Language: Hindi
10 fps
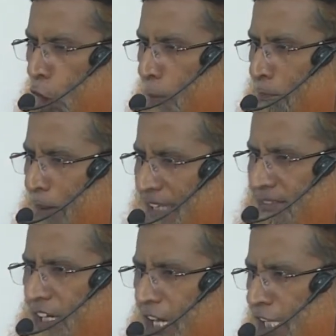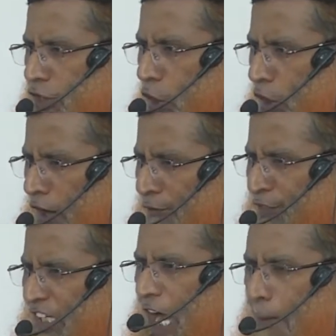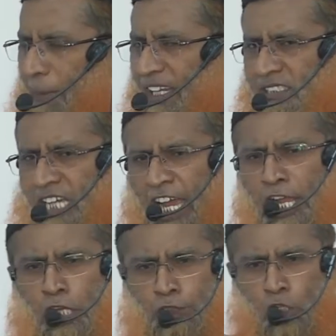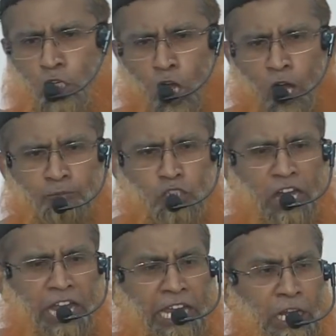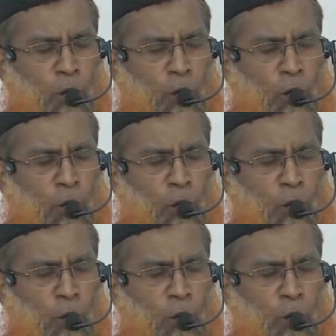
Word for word: कौम बातिल है जो कौम फ़िरका परस्त है जो कौम जो है